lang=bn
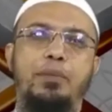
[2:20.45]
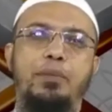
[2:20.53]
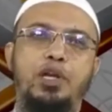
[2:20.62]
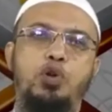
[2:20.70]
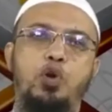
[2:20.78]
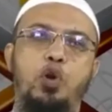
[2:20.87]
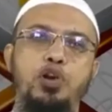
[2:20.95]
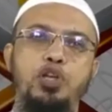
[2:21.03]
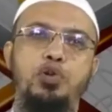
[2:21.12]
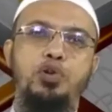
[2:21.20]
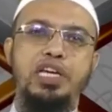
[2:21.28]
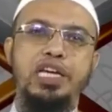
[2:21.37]
আমার
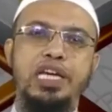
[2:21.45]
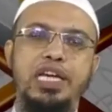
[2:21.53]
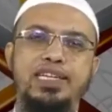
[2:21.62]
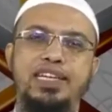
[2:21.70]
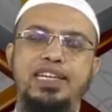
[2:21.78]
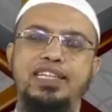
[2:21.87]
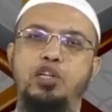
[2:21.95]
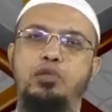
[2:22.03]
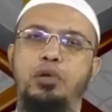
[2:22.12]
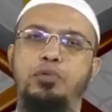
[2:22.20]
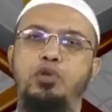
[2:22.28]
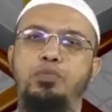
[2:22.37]
করণীয় কি সেটা
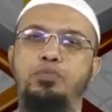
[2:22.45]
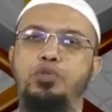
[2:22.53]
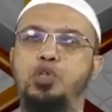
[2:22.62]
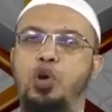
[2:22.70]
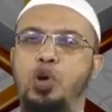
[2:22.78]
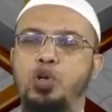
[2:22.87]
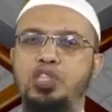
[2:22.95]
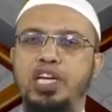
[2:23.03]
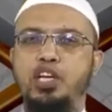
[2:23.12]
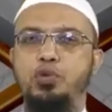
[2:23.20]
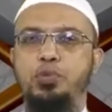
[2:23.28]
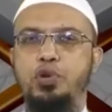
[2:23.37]
যেরকম আমি খুব
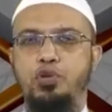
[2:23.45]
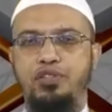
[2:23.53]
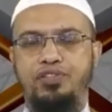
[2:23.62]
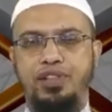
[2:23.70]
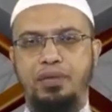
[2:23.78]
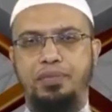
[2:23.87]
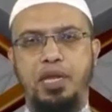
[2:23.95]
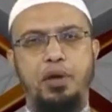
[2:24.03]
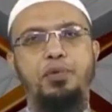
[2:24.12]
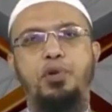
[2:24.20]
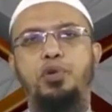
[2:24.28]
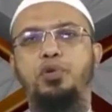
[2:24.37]
সহজেই নিরূপণ করে ফেলতে পারি
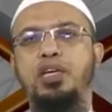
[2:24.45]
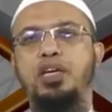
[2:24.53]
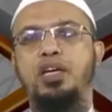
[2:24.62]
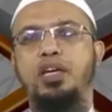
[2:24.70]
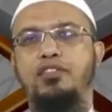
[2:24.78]
আমি মনে করি